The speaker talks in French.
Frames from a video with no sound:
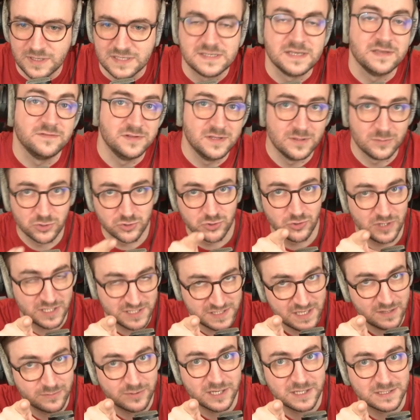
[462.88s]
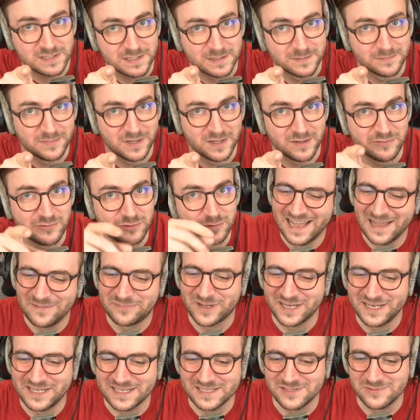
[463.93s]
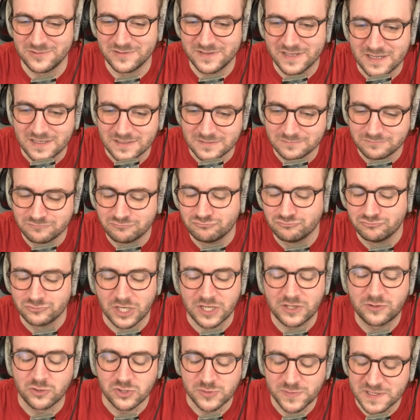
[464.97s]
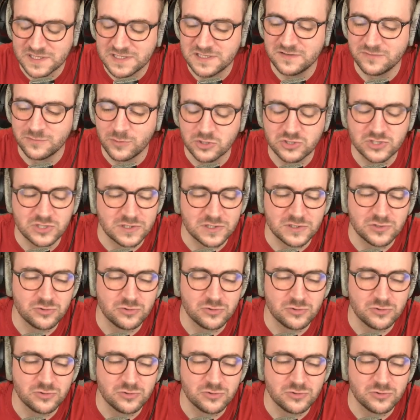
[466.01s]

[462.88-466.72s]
Mais évidemment, tu l'as dit après ça, pas avant. Après les résultats, Rétrospectivement, c'était